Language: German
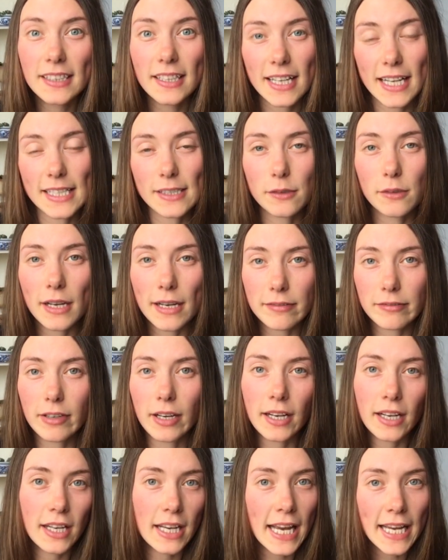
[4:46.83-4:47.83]
Also
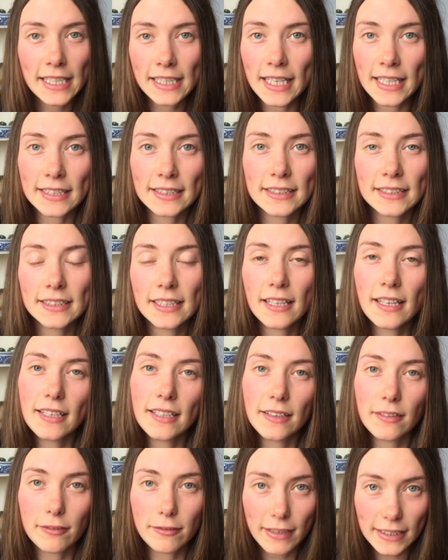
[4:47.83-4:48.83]
einfach ein Glas
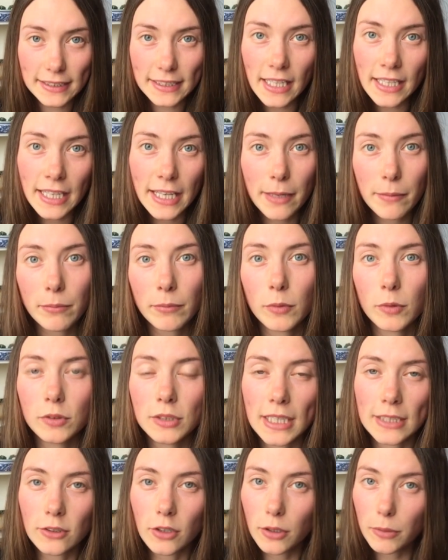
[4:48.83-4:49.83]
Wasser nehmen und
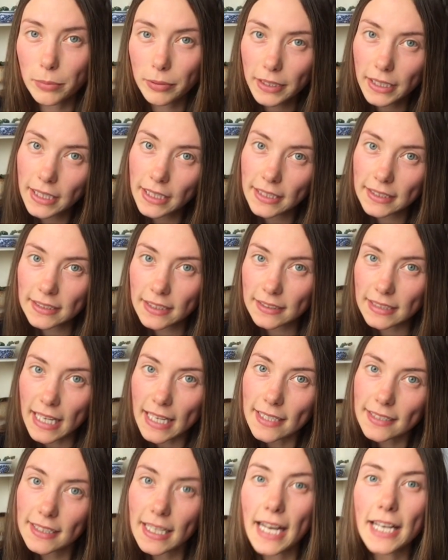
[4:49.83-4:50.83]
da so eine Prise
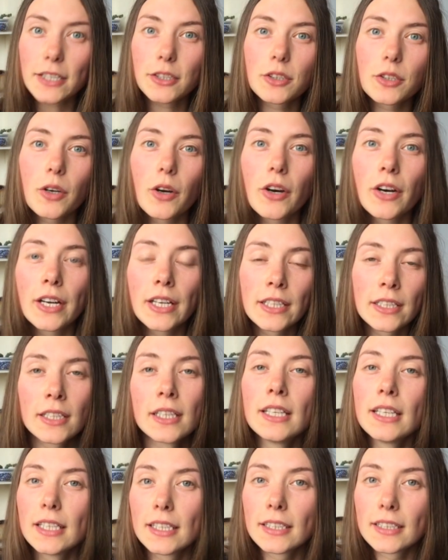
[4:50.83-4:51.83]
Salz reinstreuen